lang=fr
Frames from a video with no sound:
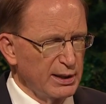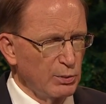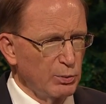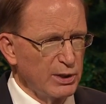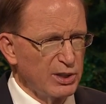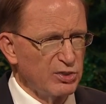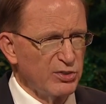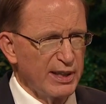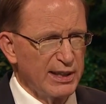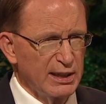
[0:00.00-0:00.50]

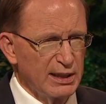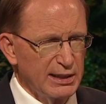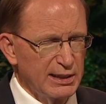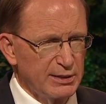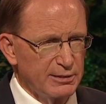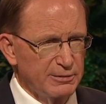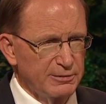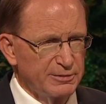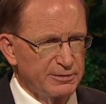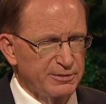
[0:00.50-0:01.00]
a parlé un
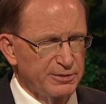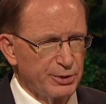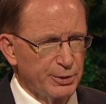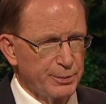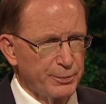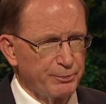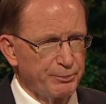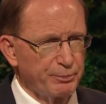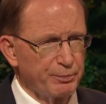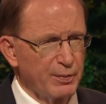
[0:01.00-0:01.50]
jour de ses
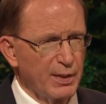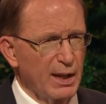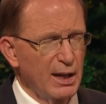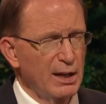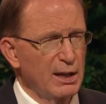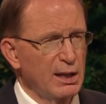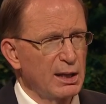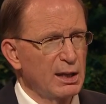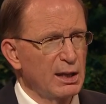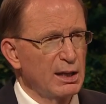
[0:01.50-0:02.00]

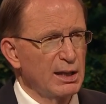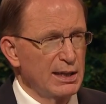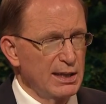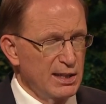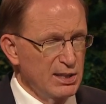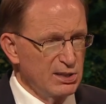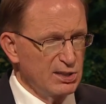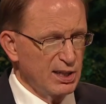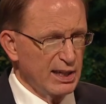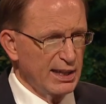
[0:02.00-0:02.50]
petits-enfants et
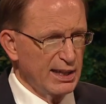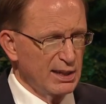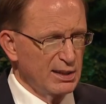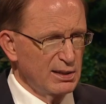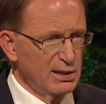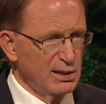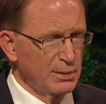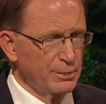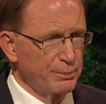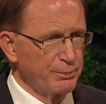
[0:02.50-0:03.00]
du monde
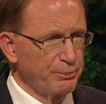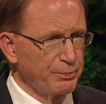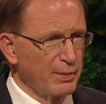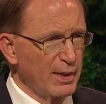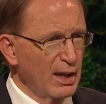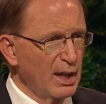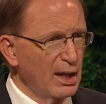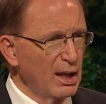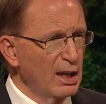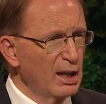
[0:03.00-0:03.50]
de
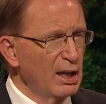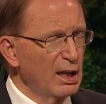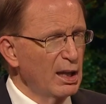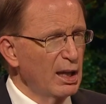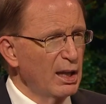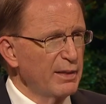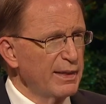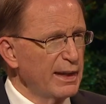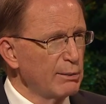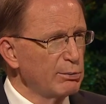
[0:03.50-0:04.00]
plus en plus
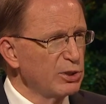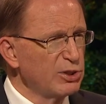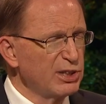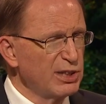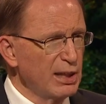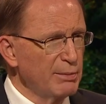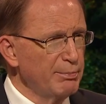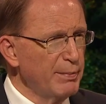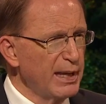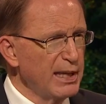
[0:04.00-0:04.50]

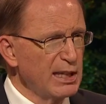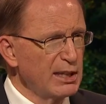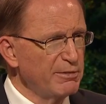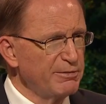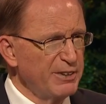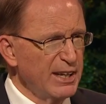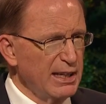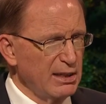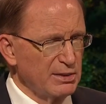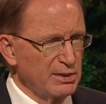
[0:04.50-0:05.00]
tourmentés dans
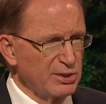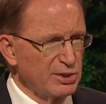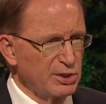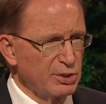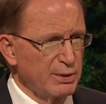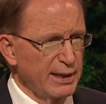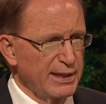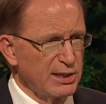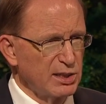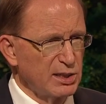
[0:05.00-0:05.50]
lequel ils
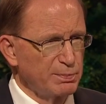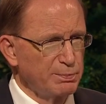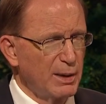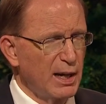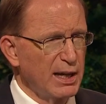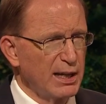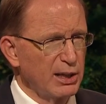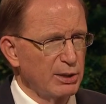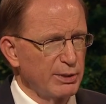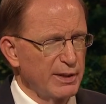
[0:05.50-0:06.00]
vivent.
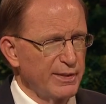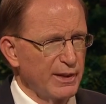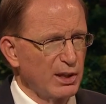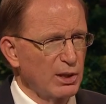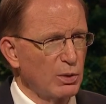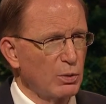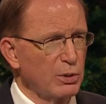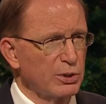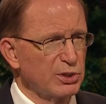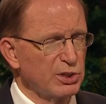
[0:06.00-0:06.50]

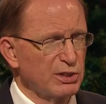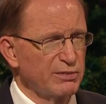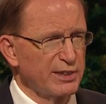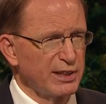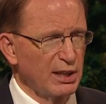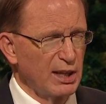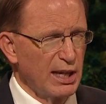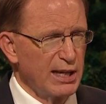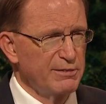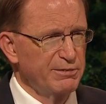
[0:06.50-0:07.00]
Il a
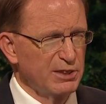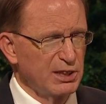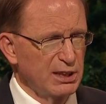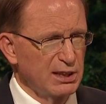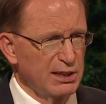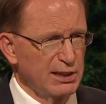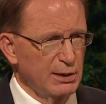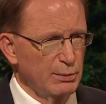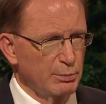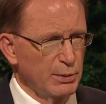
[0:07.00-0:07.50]
dit,
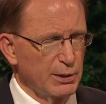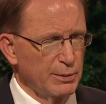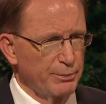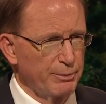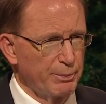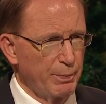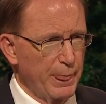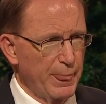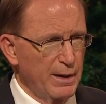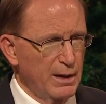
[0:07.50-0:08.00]

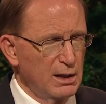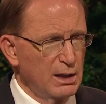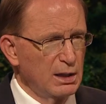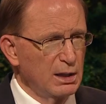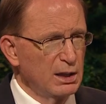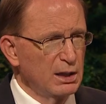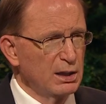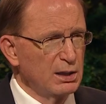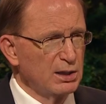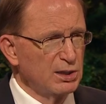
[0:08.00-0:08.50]
Il
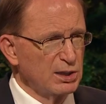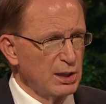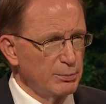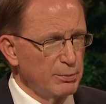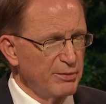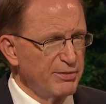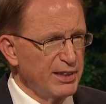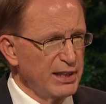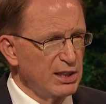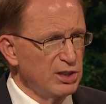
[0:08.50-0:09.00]
se passera
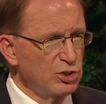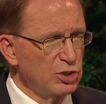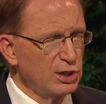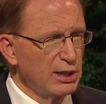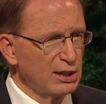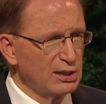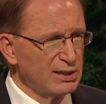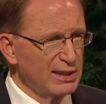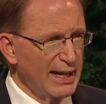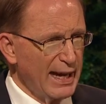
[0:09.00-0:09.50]
beaucoup de
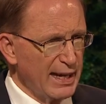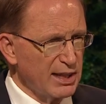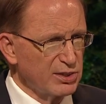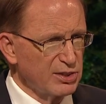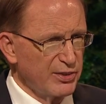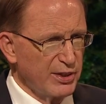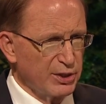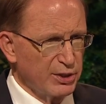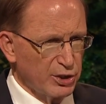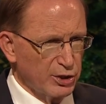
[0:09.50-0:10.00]
choses durant
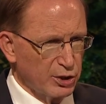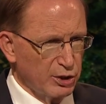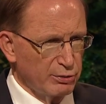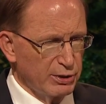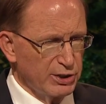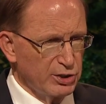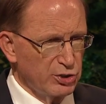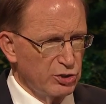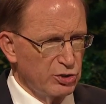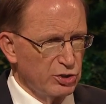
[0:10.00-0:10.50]
leur vie.
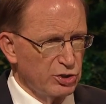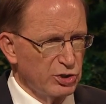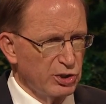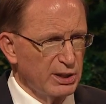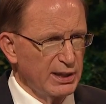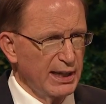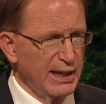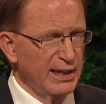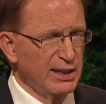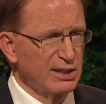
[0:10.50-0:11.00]

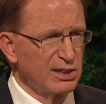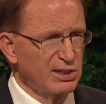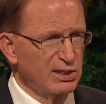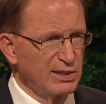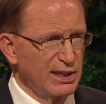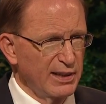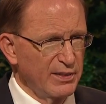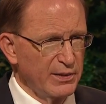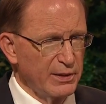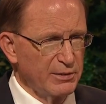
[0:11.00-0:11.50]

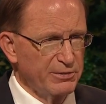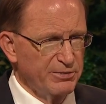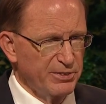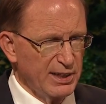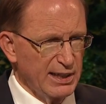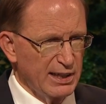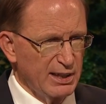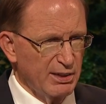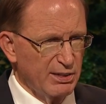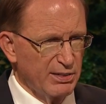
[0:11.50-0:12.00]
Certaines mettront
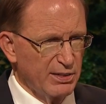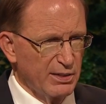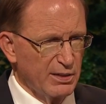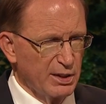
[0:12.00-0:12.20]
leur,